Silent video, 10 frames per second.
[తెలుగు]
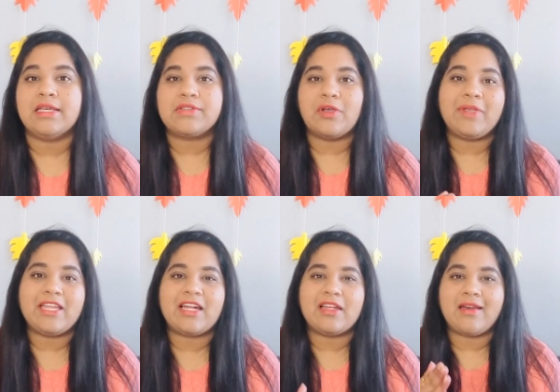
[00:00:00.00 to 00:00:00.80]
సో
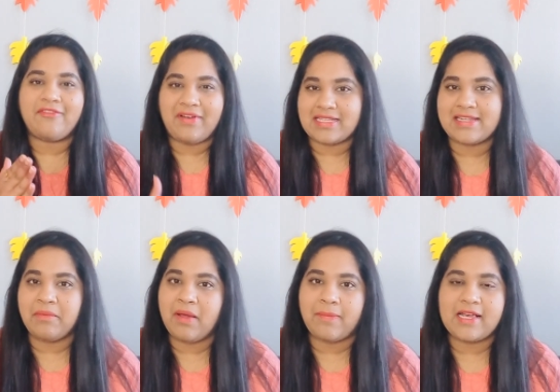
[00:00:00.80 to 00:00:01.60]
మీరు కనుక ఫస్ట్
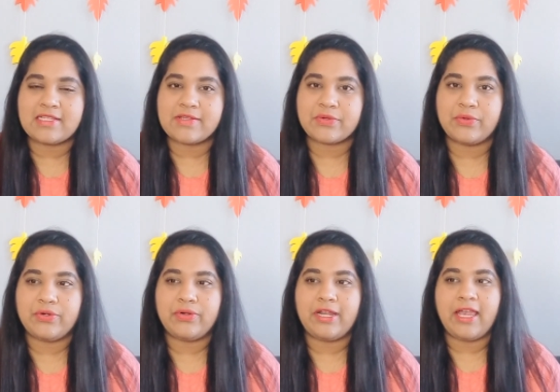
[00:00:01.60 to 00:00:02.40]
టైం అప్లై
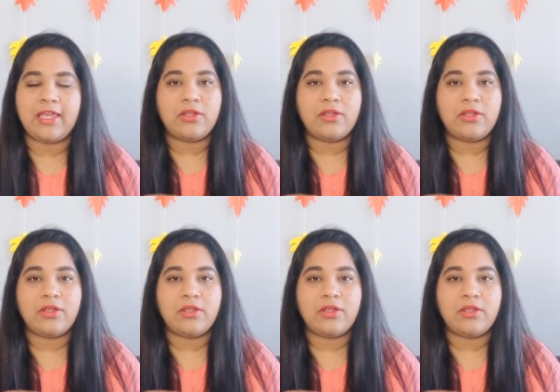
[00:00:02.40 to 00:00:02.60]
చేసుకుంటుంటే